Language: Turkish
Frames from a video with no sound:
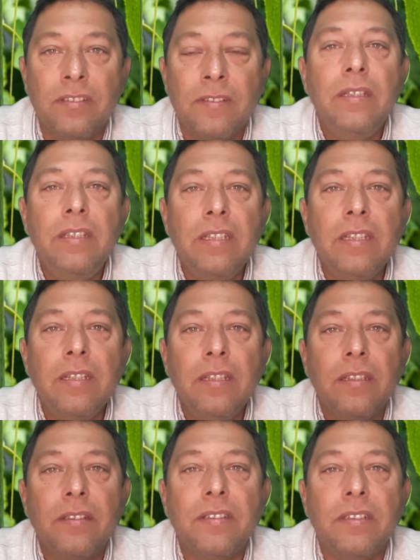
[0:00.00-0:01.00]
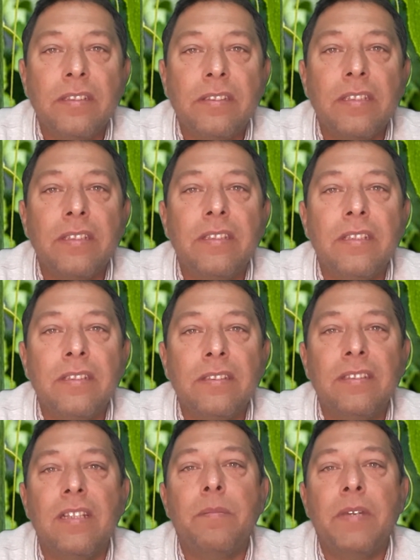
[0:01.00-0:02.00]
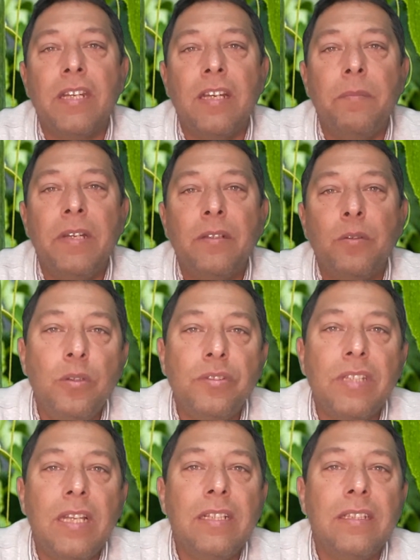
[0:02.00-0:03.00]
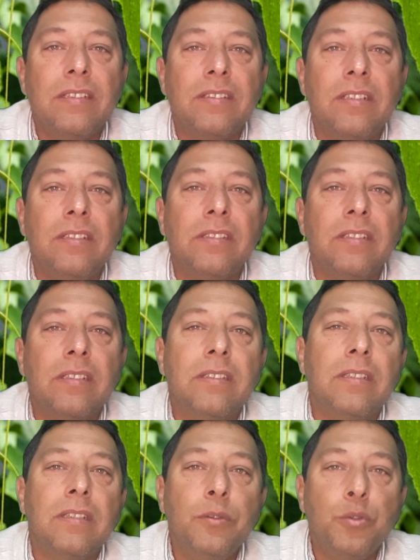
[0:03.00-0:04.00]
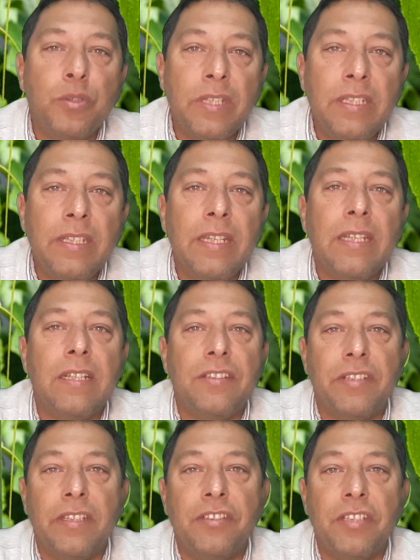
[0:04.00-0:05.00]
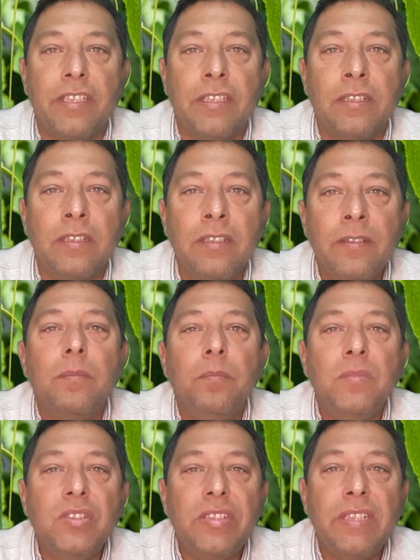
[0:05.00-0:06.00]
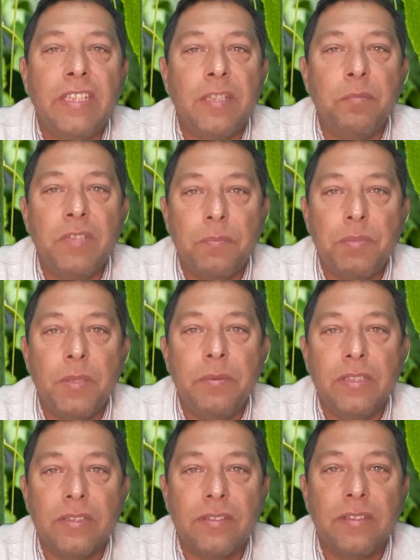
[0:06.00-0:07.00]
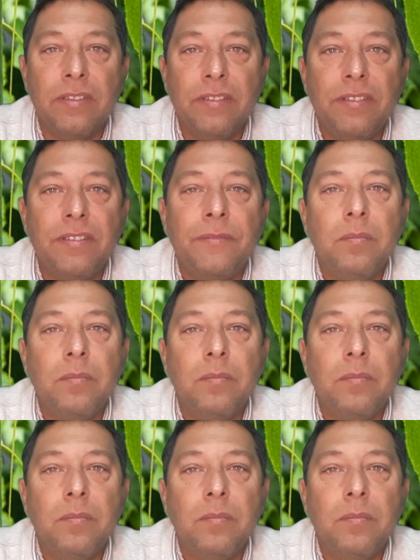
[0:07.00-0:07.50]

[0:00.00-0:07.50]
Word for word: Yine salatalıklarınızla beraber özellikle salatalıkların güneyine gelecek şekilde mısır ekimi yapabilirsiniz.